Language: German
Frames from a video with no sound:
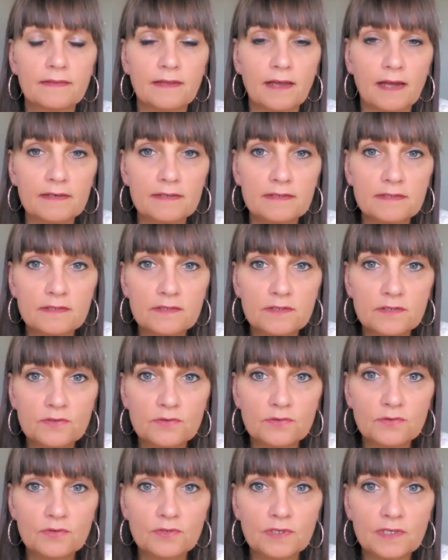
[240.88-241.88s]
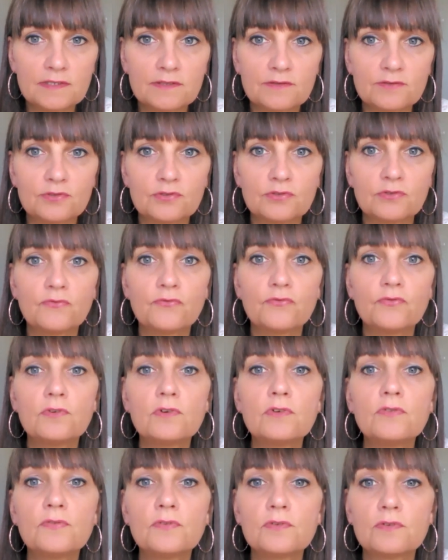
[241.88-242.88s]
Dann ist es so, dass du schon
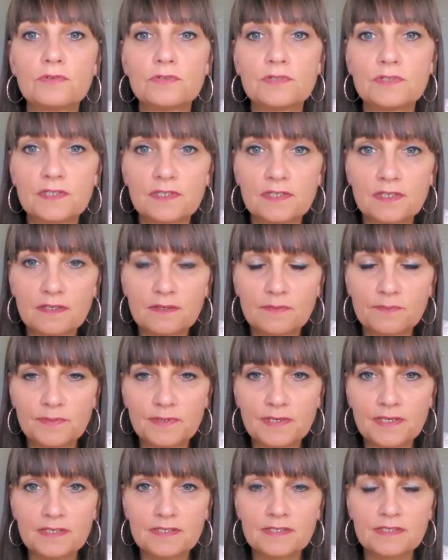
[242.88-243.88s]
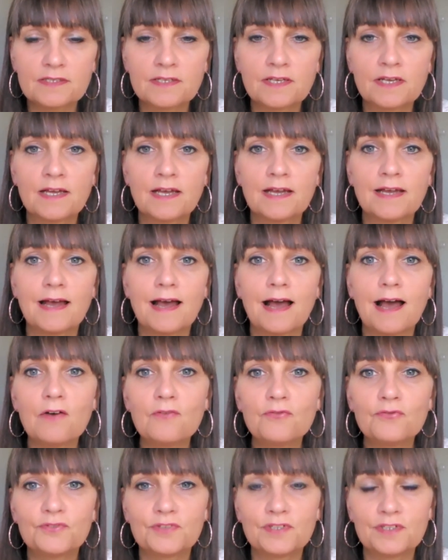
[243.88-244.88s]
voll fokussiert bist
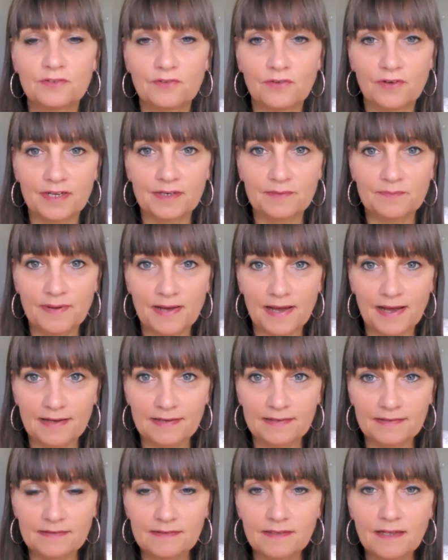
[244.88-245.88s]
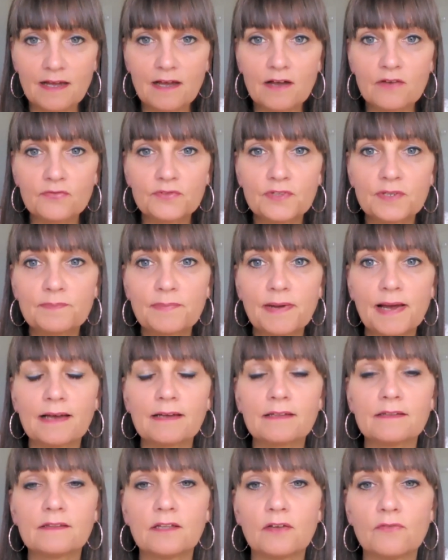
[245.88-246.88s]
auf den neuen Partner, auf den
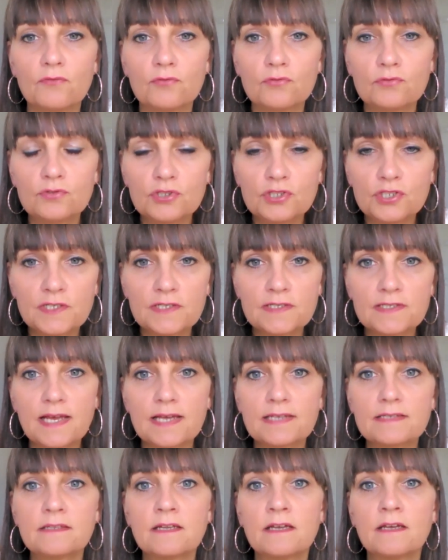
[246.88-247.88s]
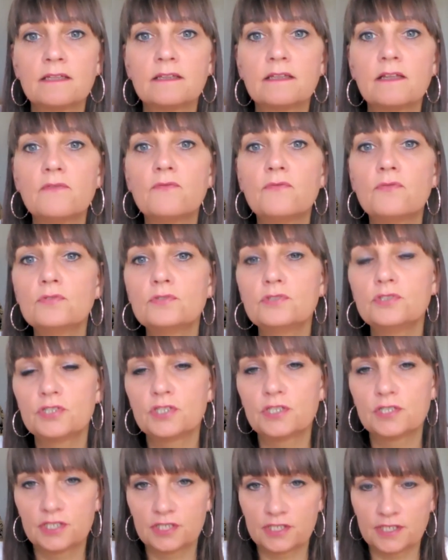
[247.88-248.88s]
Partnerwunsch. Das heißt, der
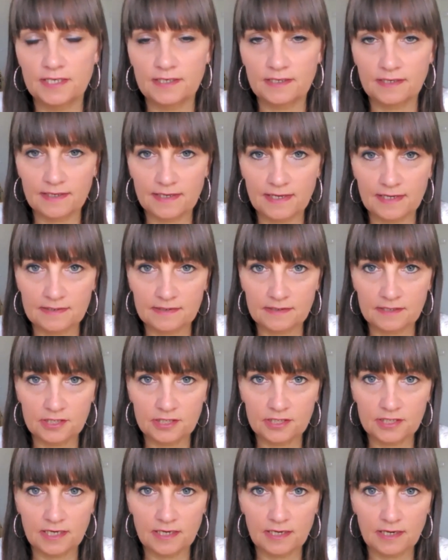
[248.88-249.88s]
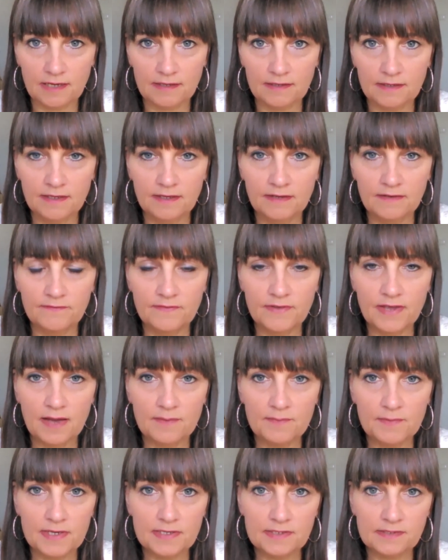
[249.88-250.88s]
Wunsch steht an erster Stelle. Wir
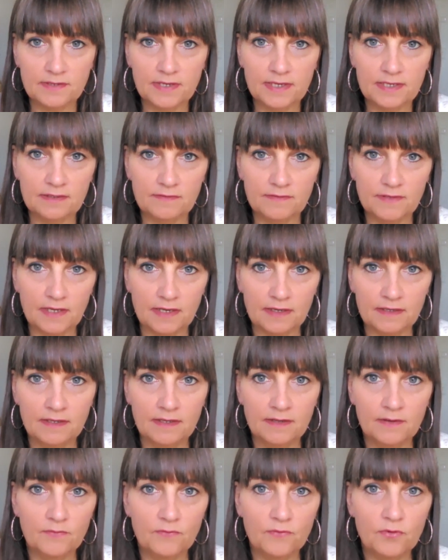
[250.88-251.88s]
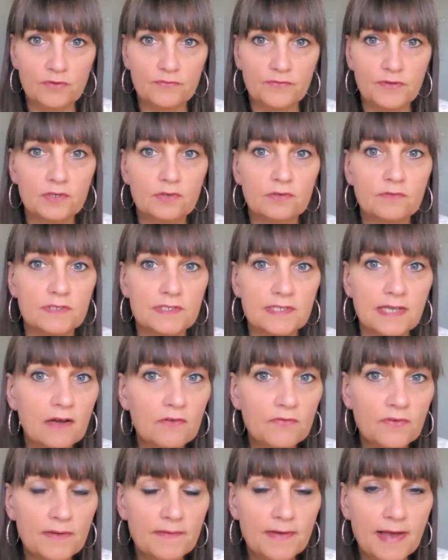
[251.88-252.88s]
haben also entweder wollen wir noch was
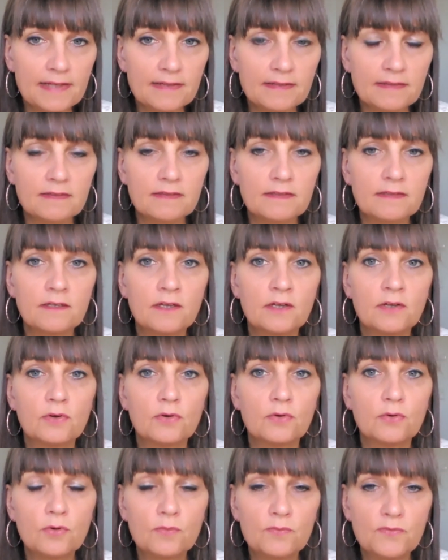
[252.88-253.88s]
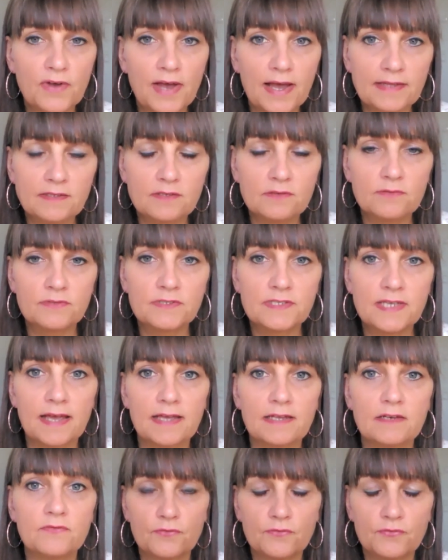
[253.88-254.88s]
aufarbeiten, um frei zu
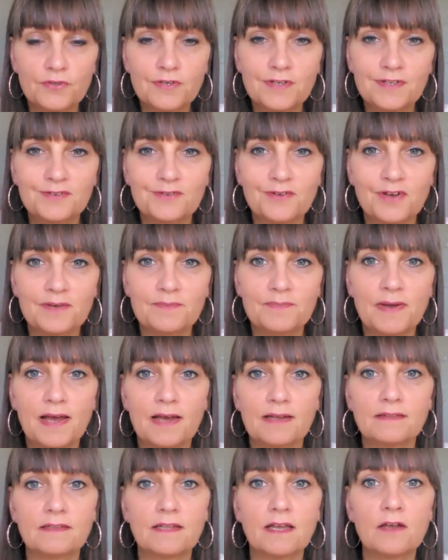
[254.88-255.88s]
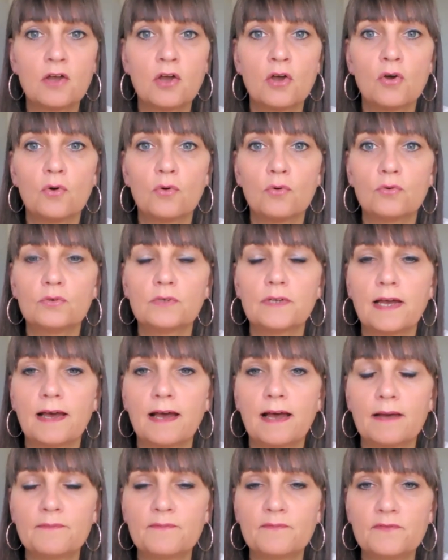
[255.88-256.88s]
sein für den neuen Partner? Oder
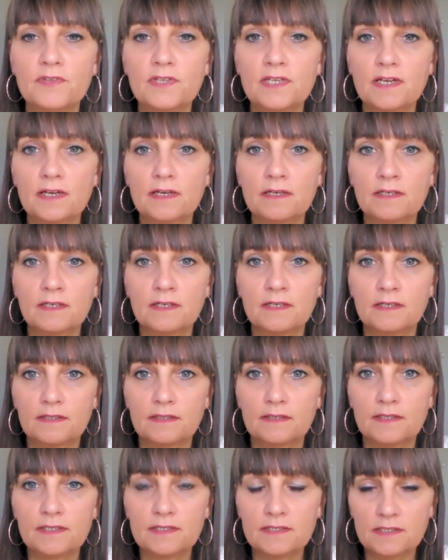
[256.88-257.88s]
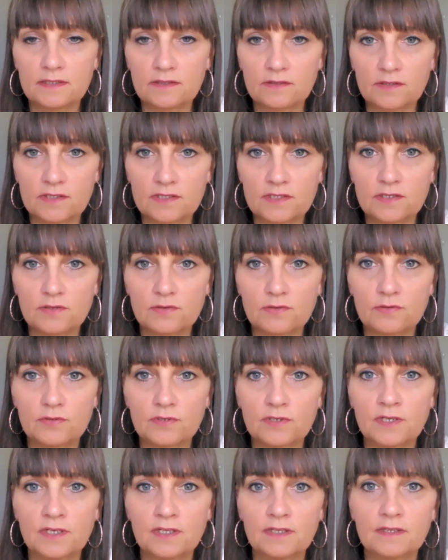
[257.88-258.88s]
haben wir die
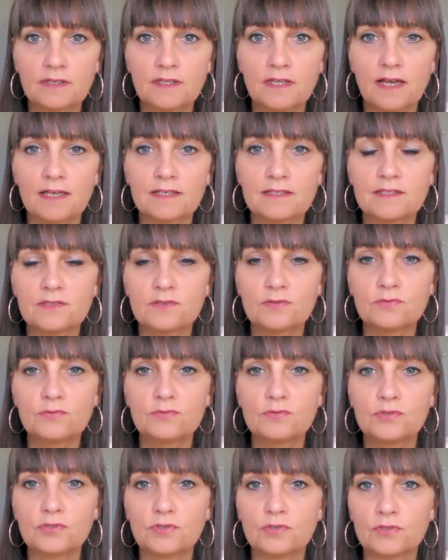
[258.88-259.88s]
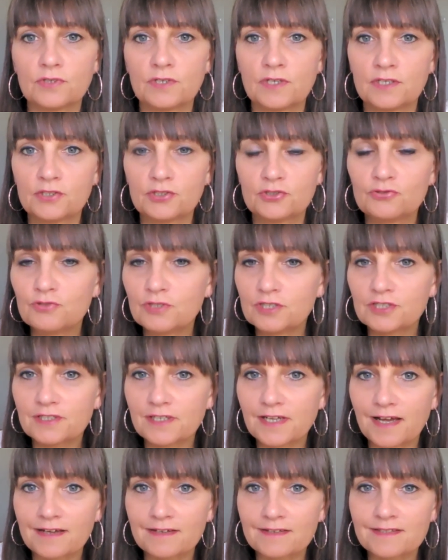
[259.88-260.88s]
Situation, dass du schon
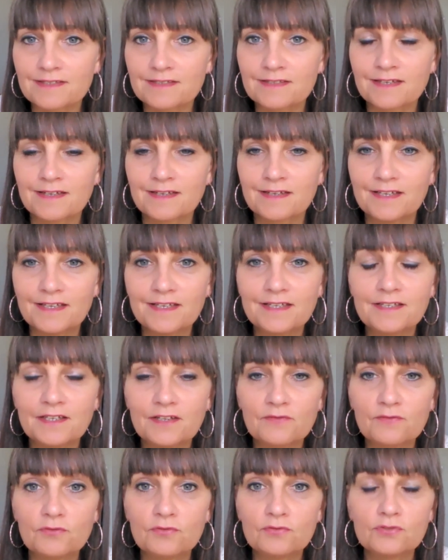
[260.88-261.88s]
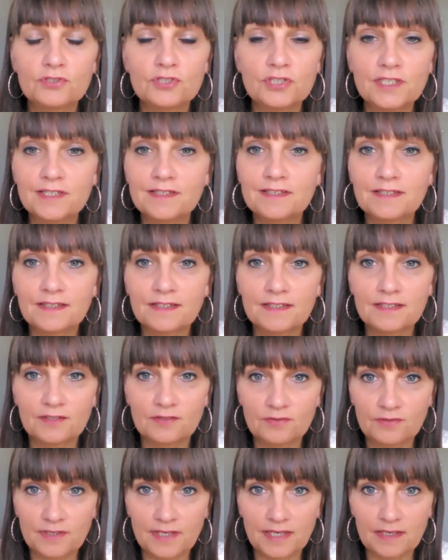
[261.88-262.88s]
schnurstracks in den Wunsch, in die
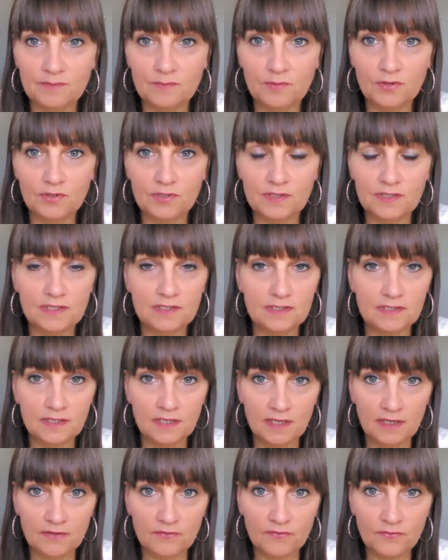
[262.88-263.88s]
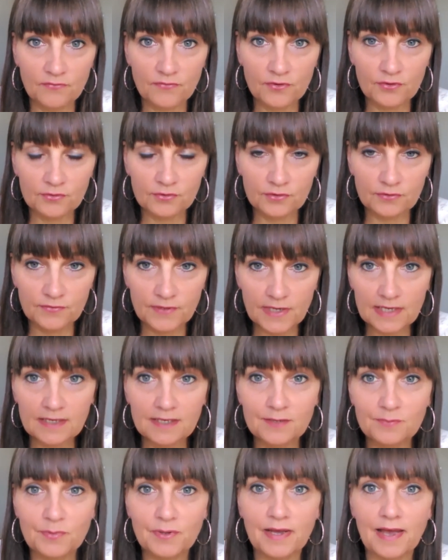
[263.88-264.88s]
Richtung gehen möchtest und
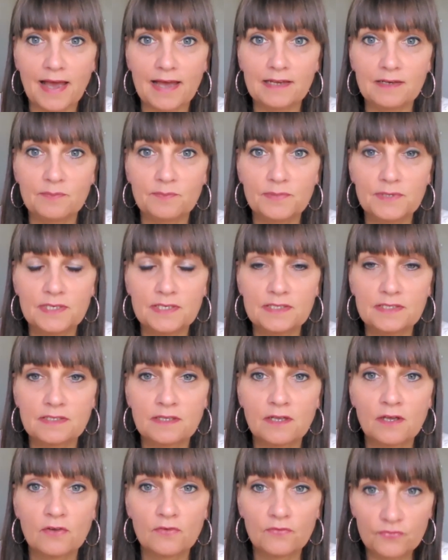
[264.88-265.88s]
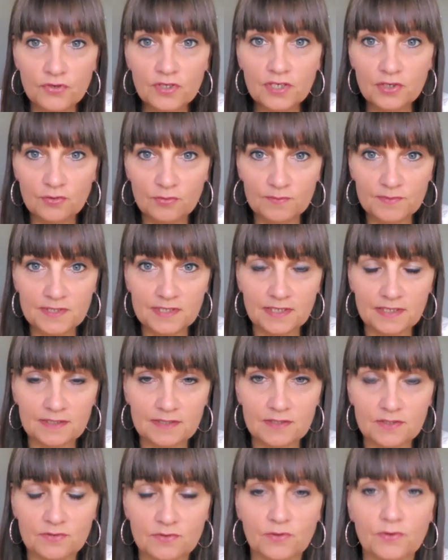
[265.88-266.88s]
wirklich bereit bist für die
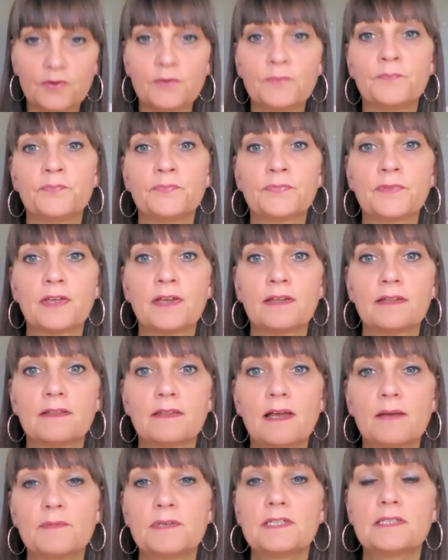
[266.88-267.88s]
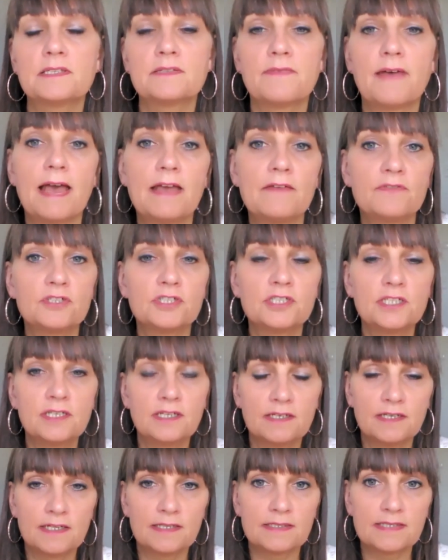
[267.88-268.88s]
Umsetzung? Da habe ich zwei
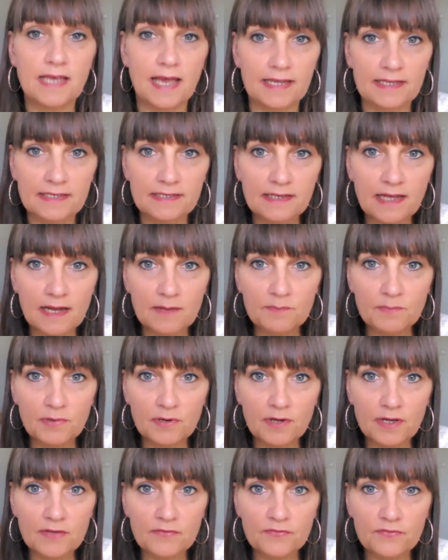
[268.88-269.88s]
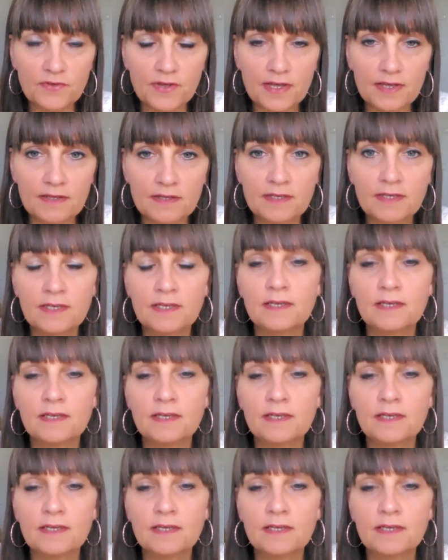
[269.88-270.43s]
verschiedene Zeichenabläufe.